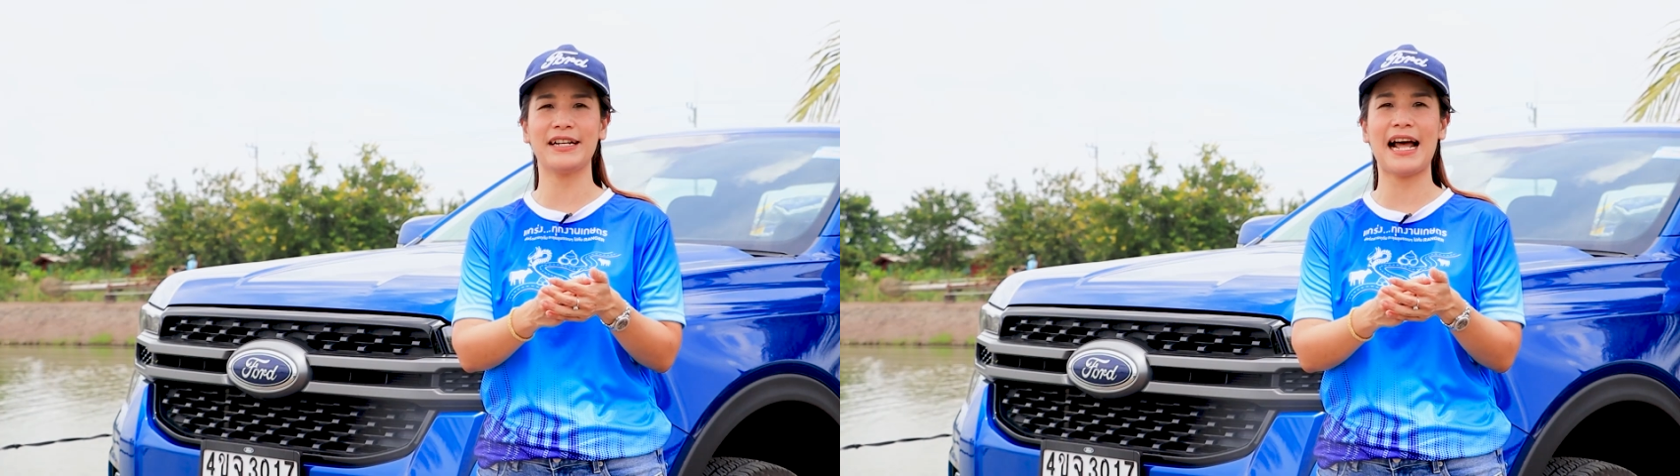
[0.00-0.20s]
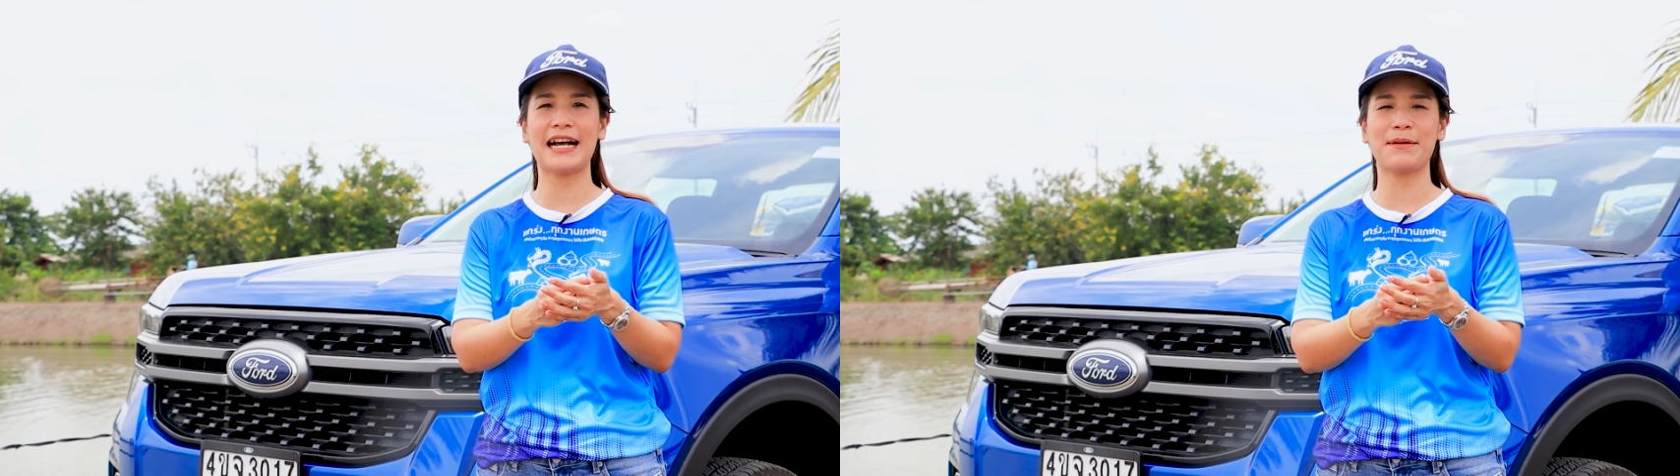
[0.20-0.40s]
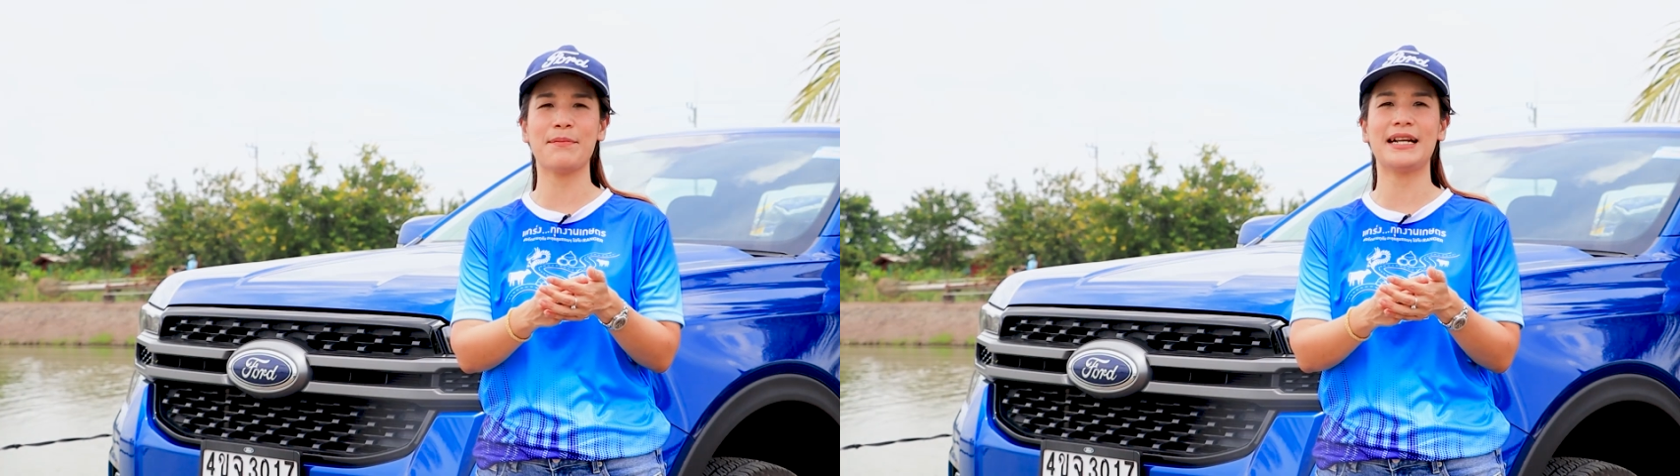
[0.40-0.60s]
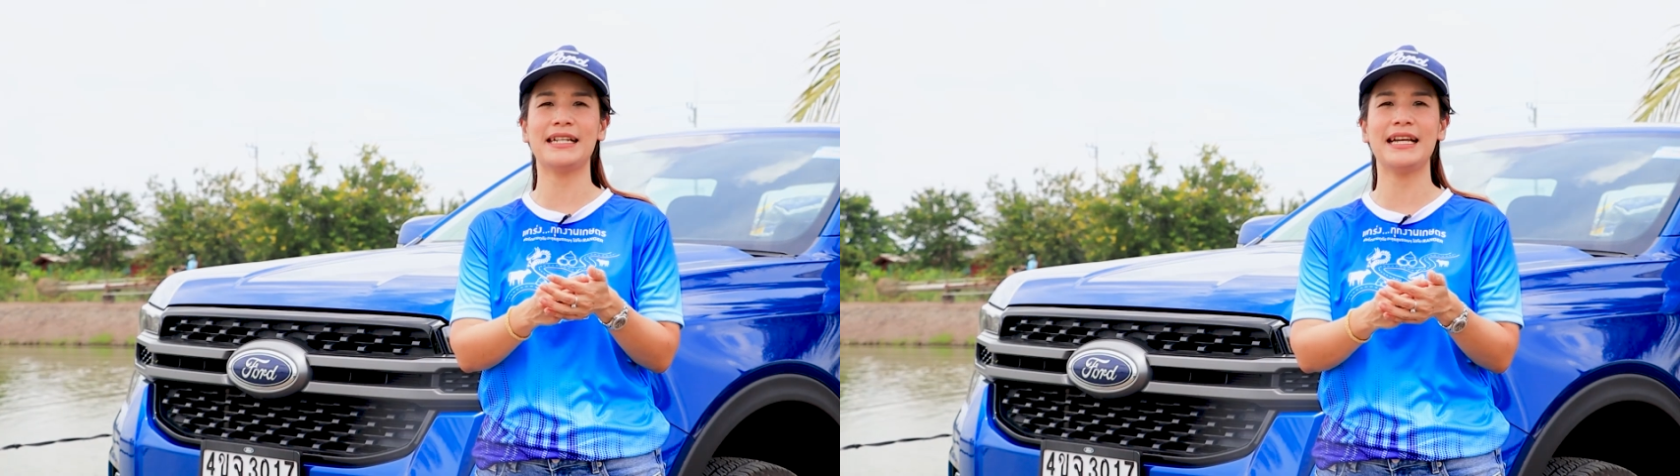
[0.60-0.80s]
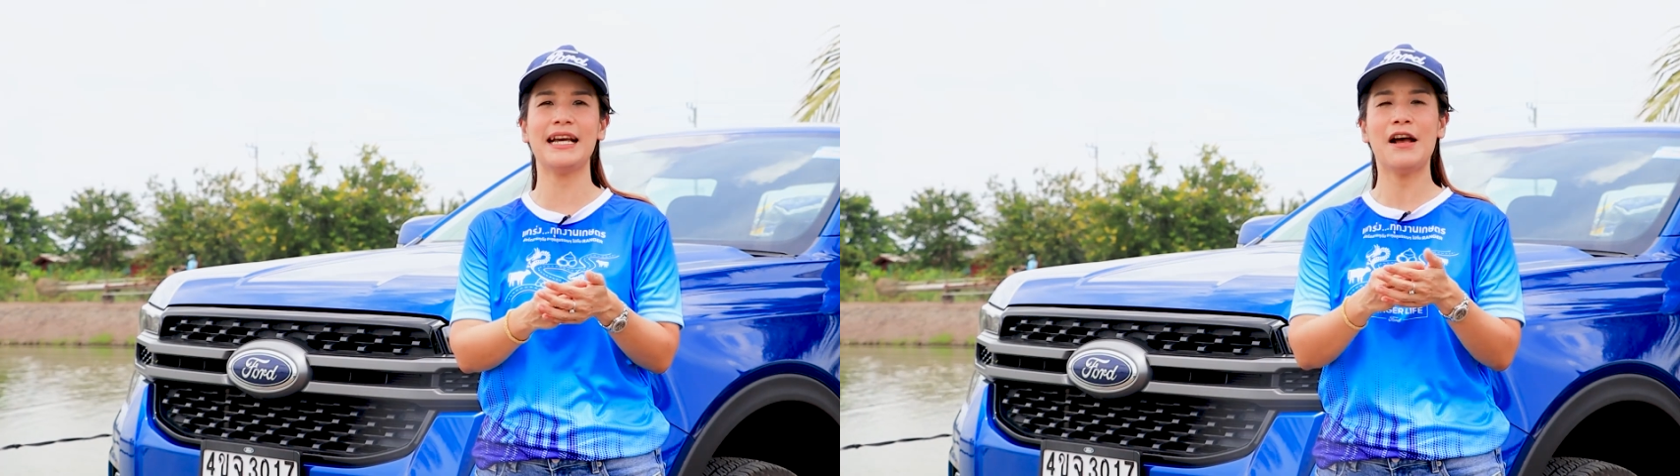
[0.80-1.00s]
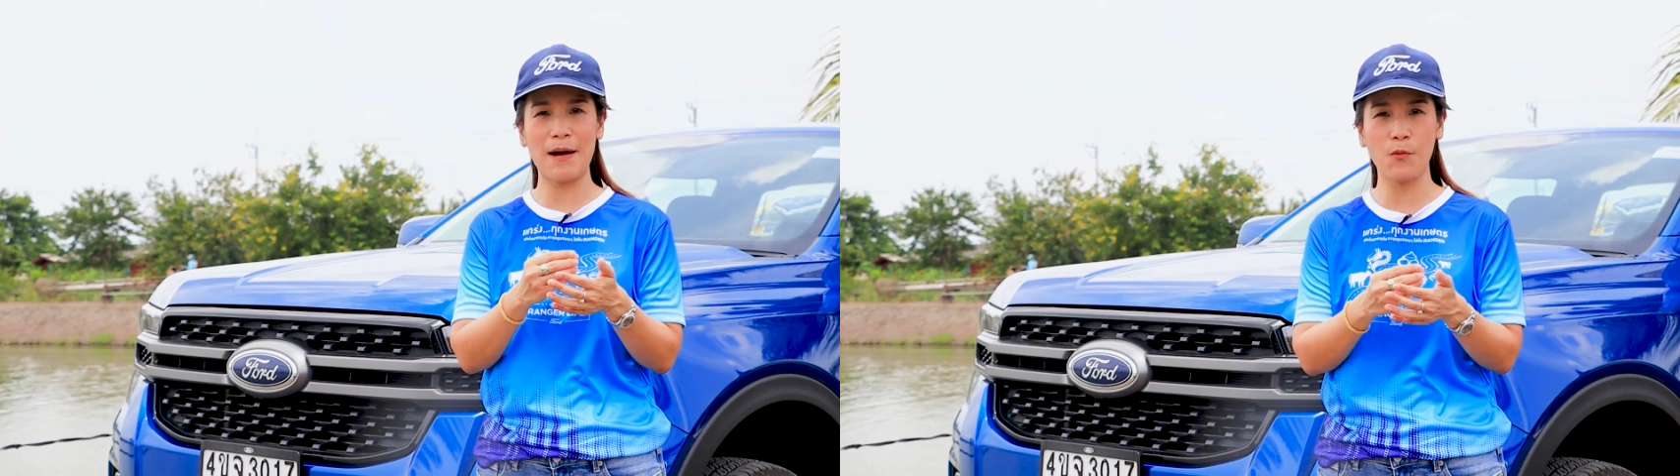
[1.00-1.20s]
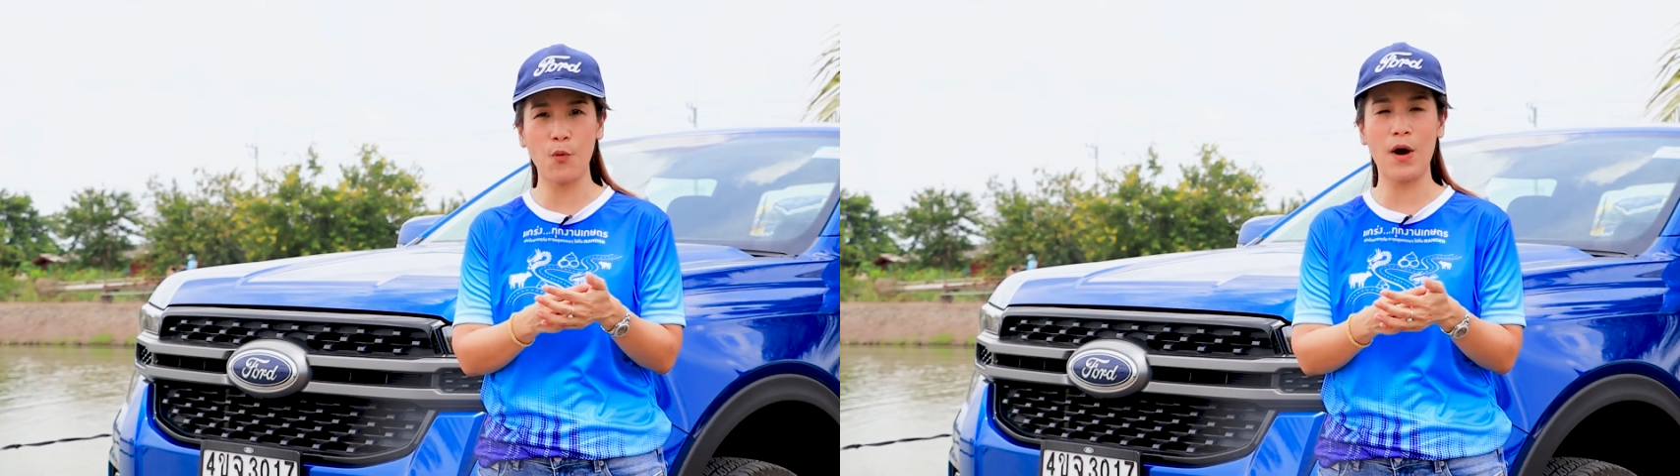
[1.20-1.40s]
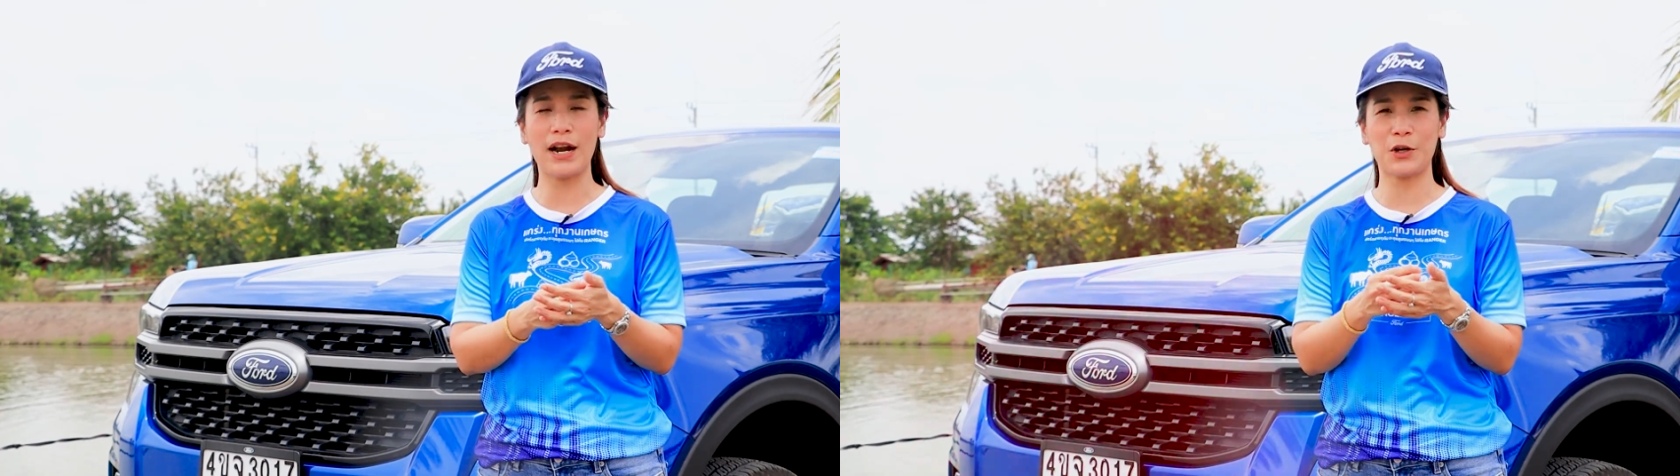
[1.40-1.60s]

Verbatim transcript: เดินทางกันมาที่ฟาร์มวัว